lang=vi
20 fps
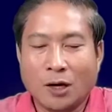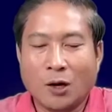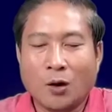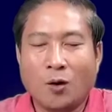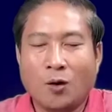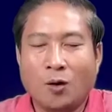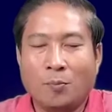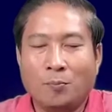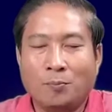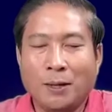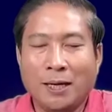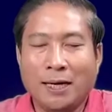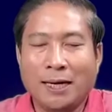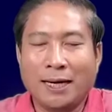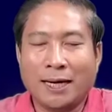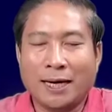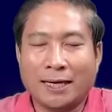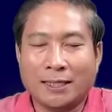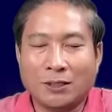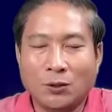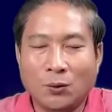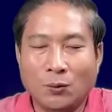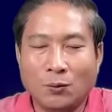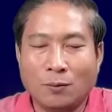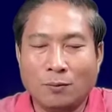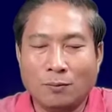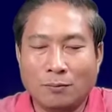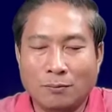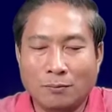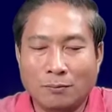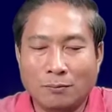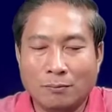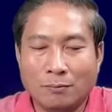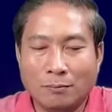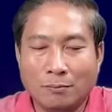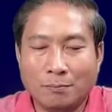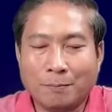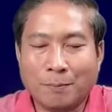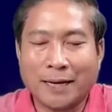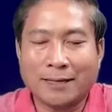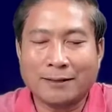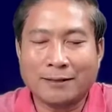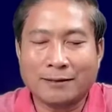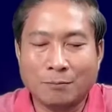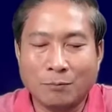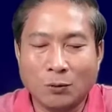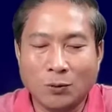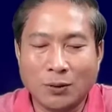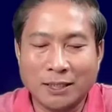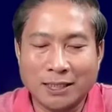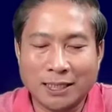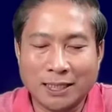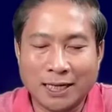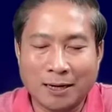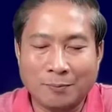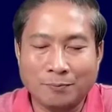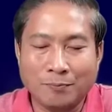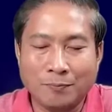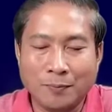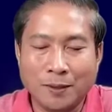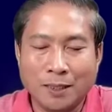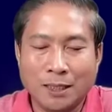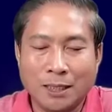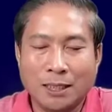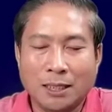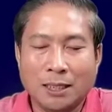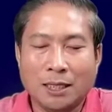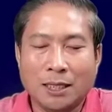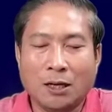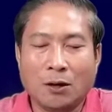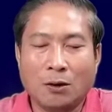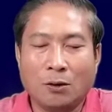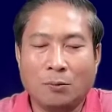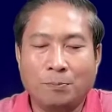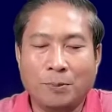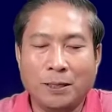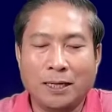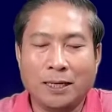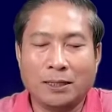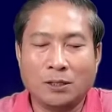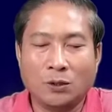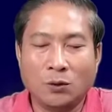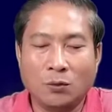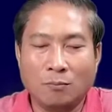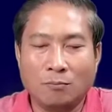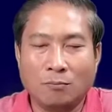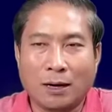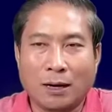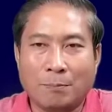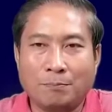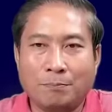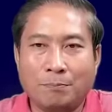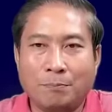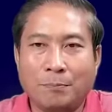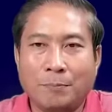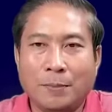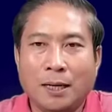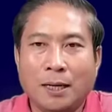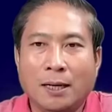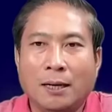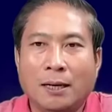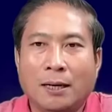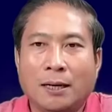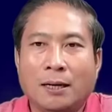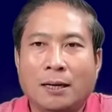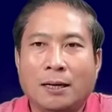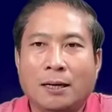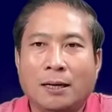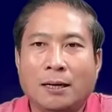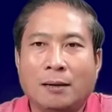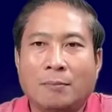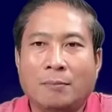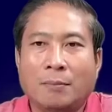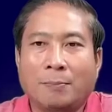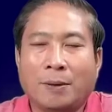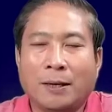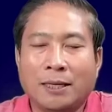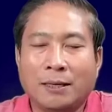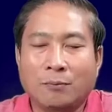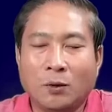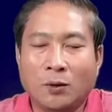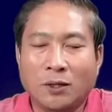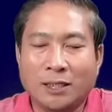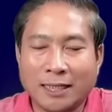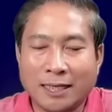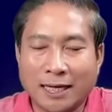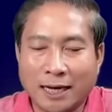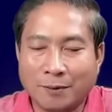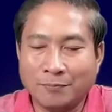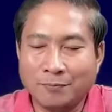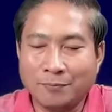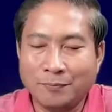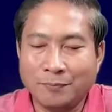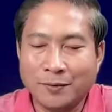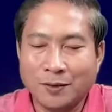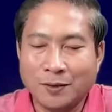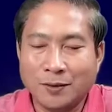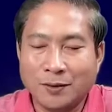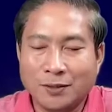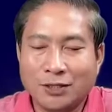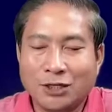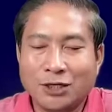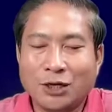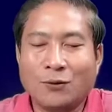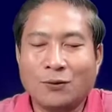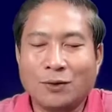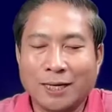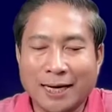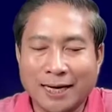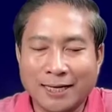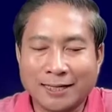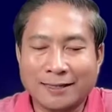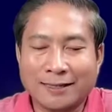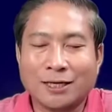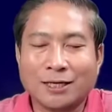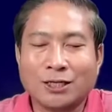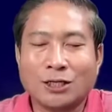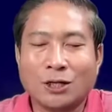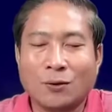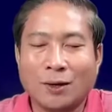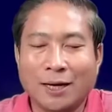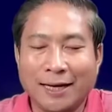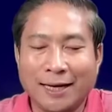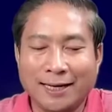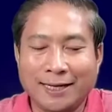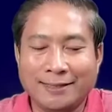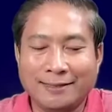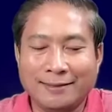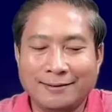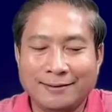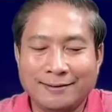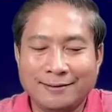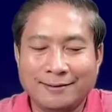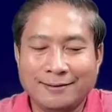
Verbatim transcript: copy à dụ bẹt sập buồn chân nắm copy à dụ mà uh, mà phây buồn chân nắm trong đá tại trong hình